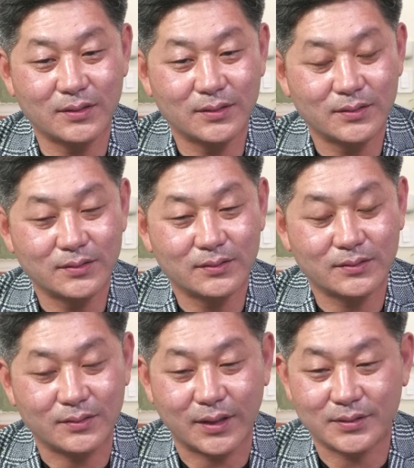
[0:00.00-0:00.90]

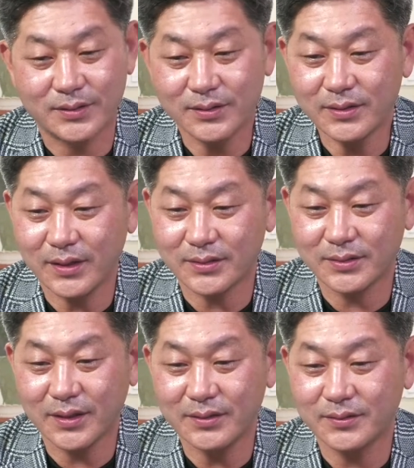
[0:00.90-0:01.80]
음. 대선
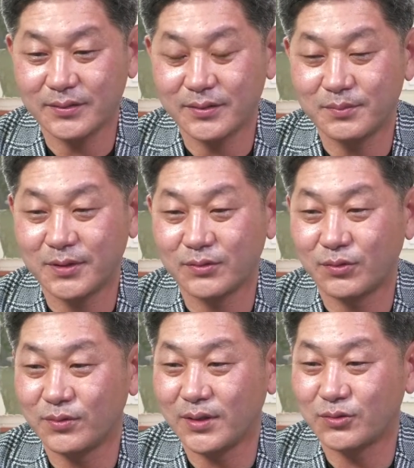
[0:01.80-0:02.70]
과정에는 그러면
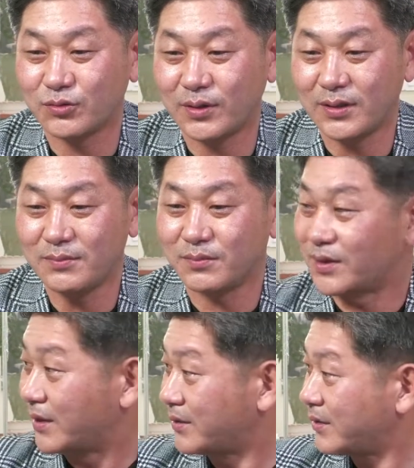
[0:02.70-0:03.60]
도나 중앙은
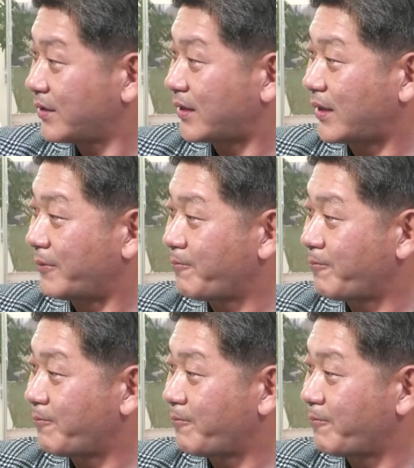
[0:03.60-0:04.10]
뭐 했을까?